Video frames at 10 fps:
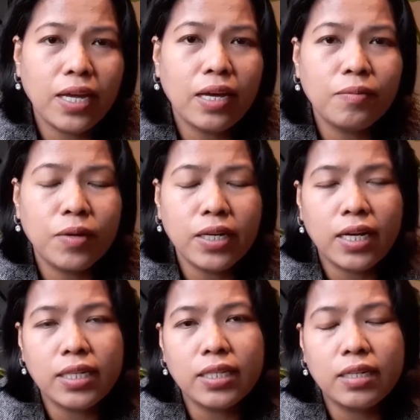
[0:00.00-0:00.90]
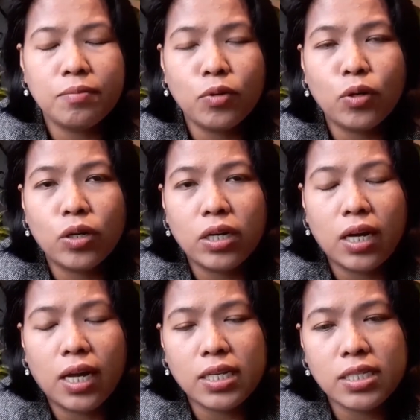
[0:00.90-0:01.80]
I have another more
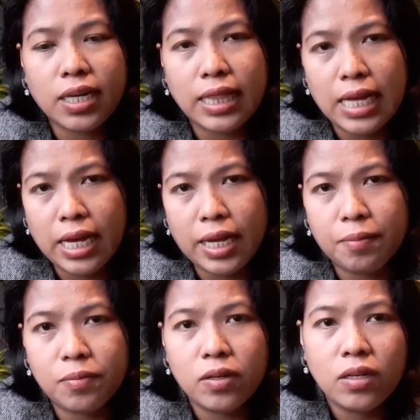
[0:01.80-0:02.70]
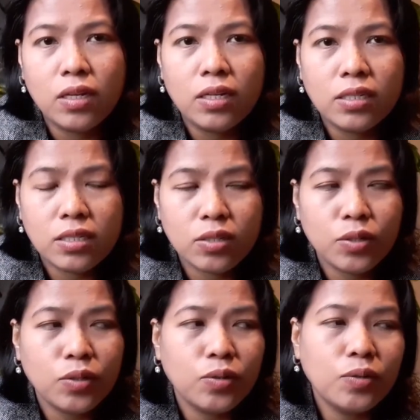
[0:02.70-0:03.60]
extra time.
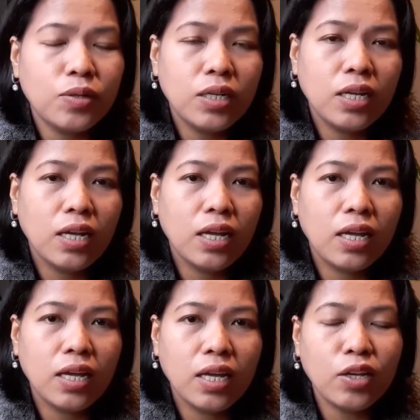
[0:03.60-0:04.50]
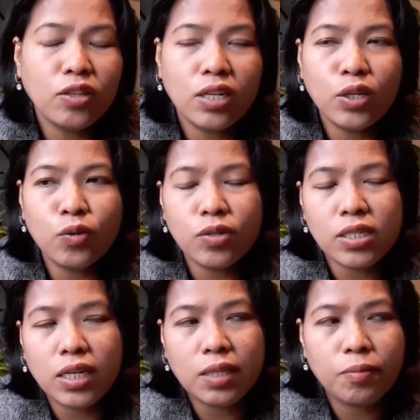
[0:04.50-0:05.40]
So, yun din yung
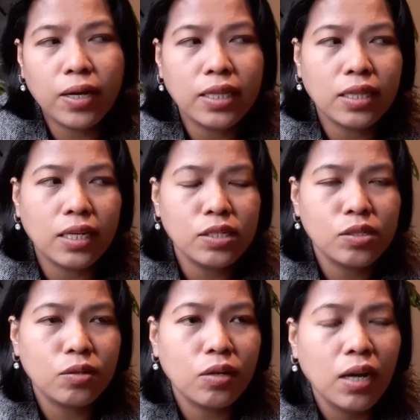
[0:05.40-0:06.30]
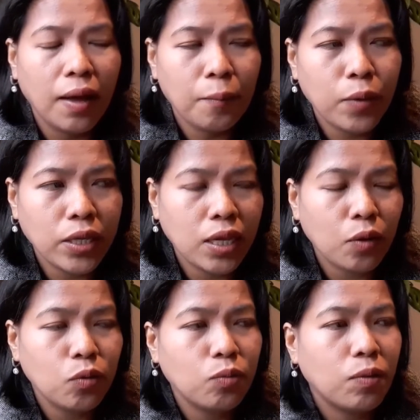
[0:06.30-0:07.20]
isang advantage, no? Pwede
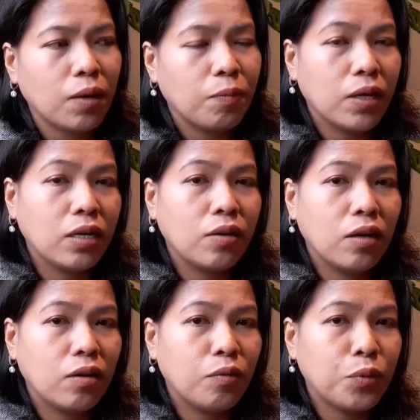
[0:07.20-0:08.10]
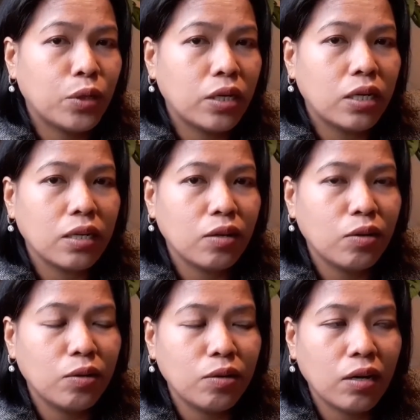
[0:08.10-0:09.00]
akong makapag-work o
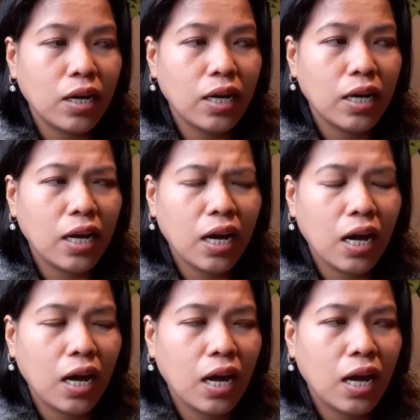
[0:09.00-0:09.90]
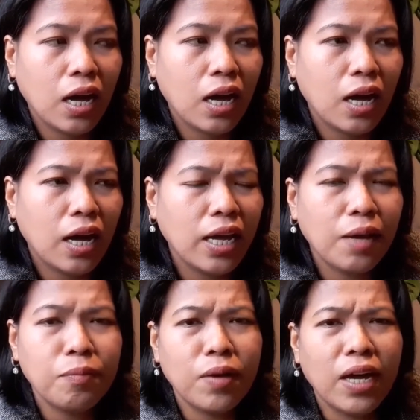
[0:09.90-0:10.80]
uh, I
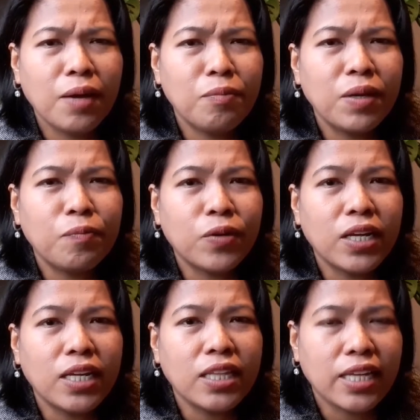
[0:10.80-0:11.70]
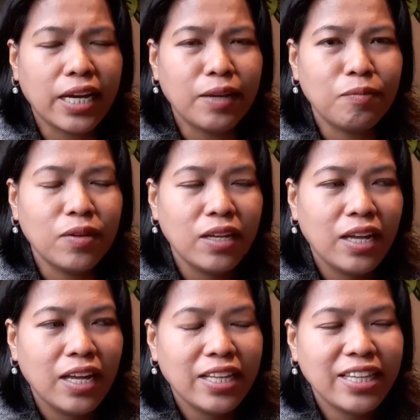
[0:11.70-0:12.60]
have I have my free time
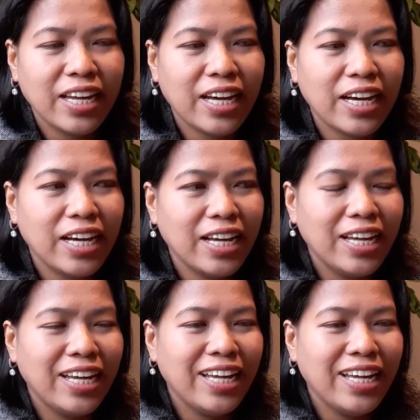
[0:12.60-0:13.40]
na